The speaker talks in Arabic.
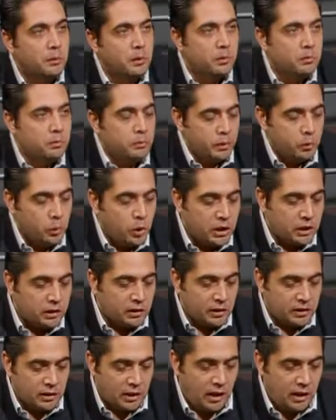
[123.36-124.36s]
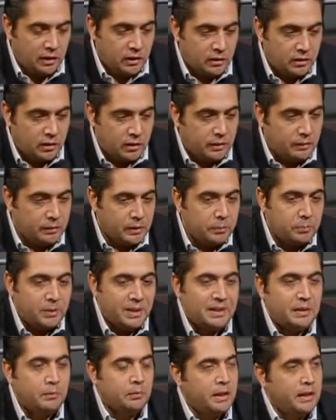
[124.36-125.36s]
من من وجهه نظر حضرتك
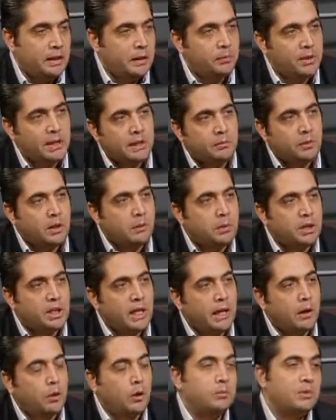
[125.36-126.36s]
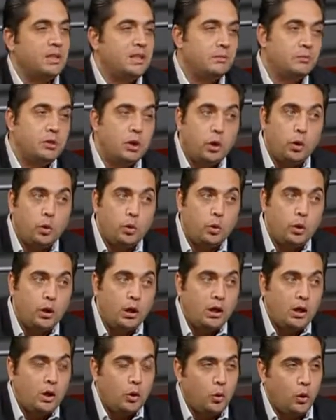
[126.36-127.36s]
نبتدي منين نبتدي من المشاكل ونبتدي من الحلول
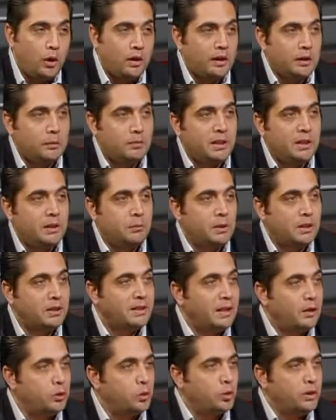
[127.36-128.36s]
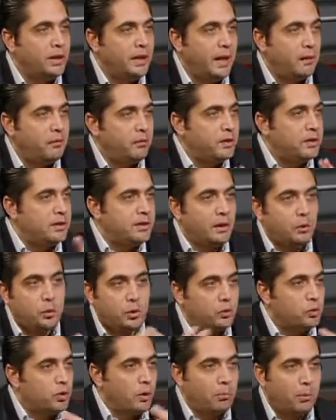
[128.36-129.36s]
ولا نبتدي من الصندوق نلعب فيه ازاي
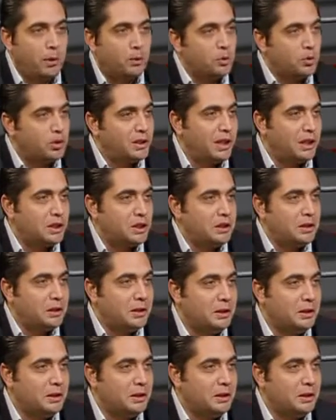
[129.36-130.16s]
ونظبطه ازاي عشان